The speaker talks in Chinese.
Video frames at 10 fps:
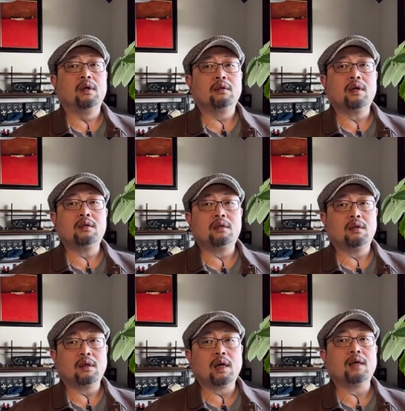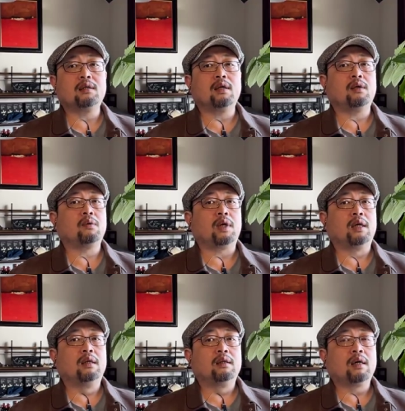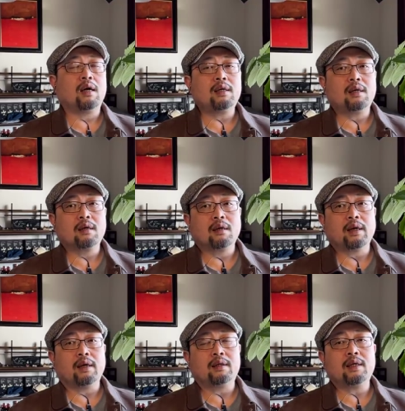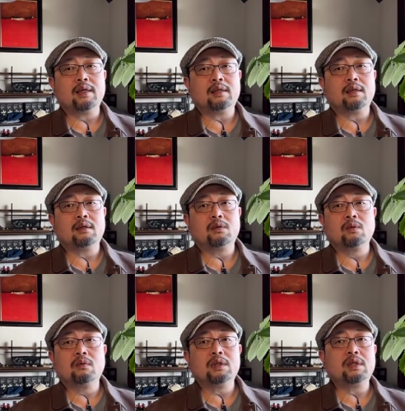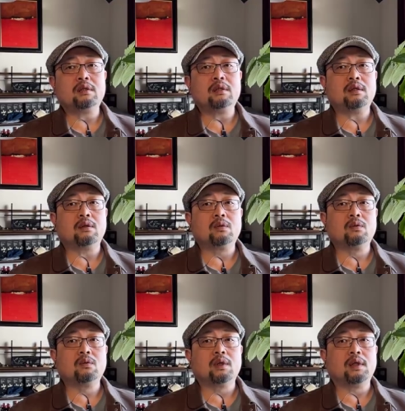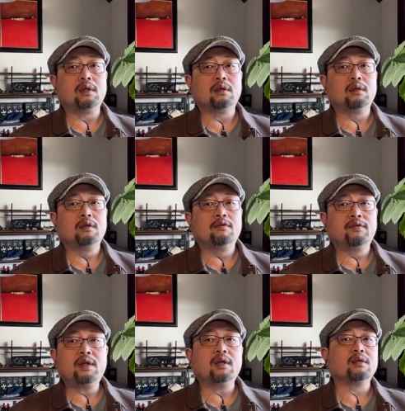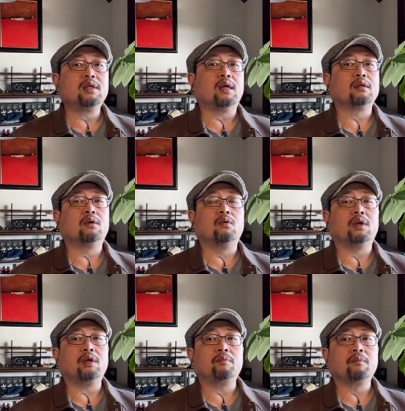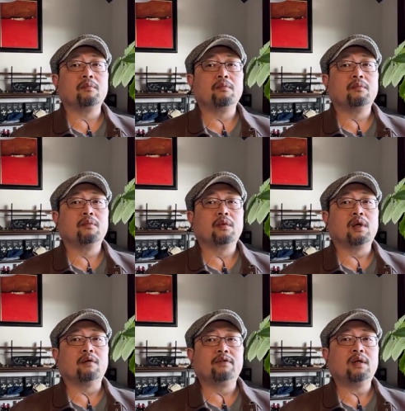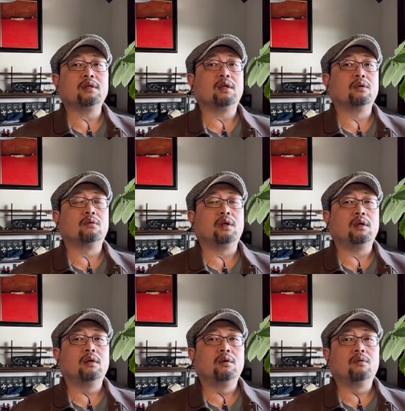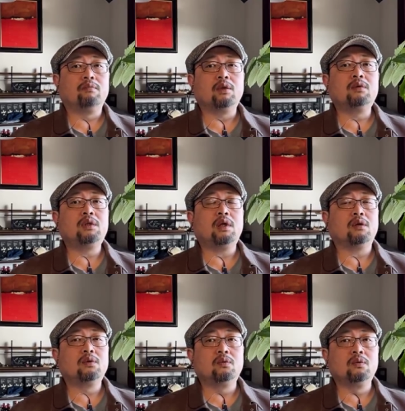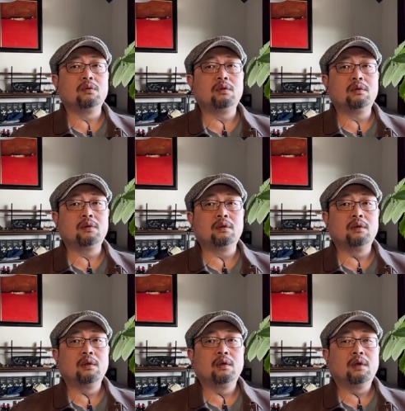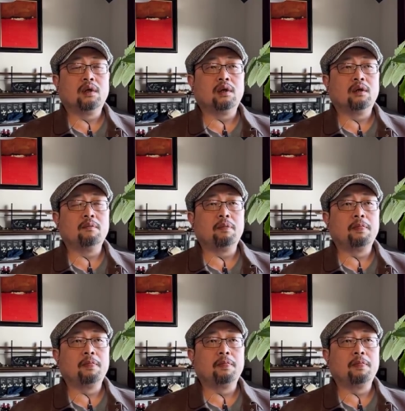但是呢，还是这一句话，他也给这些中国经济呢注入了一个非常强的活力，啊，非常强的活力。我们都知道，如就是呃，